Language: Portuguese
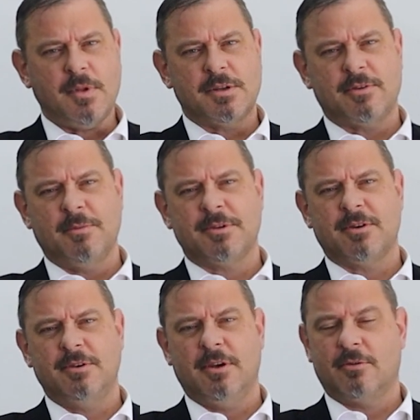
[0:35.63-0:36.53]
Tivemos
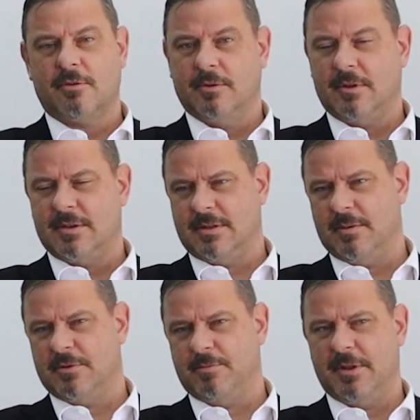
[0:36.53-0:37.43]
reunião que nós
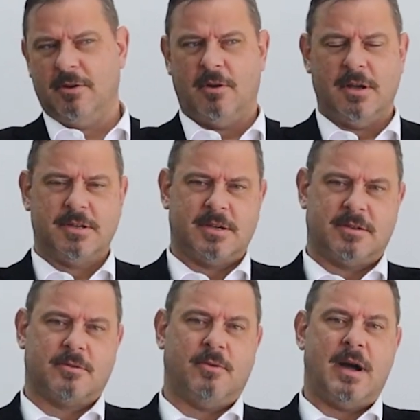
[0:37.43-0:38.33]
temos
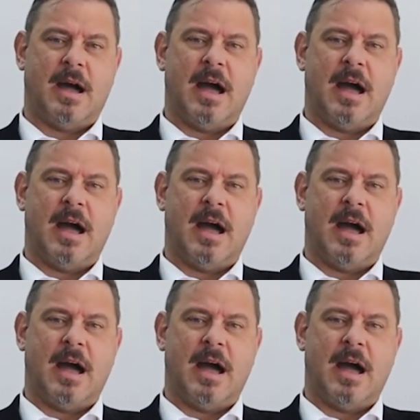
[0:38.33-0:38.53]
periódicas com a